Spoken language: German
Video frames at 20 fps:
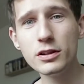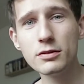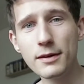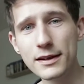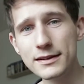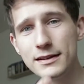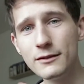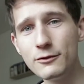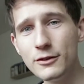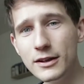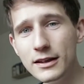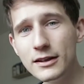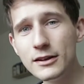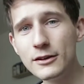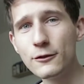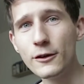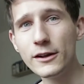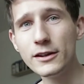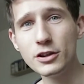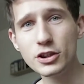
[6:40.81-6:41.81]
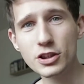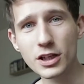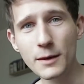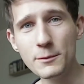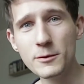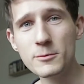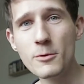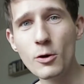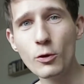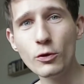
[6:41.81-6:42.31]
Ich weiß nicht, wie ihr es fandet,
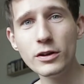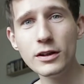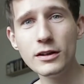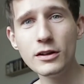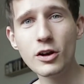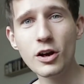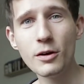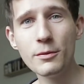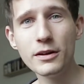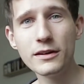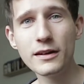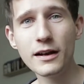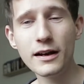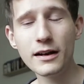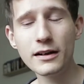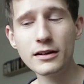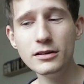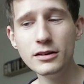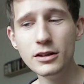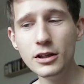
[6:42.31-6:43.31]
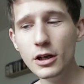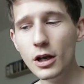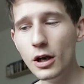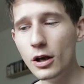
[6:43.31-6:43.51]
schreibt es mal unten in die Kommentare.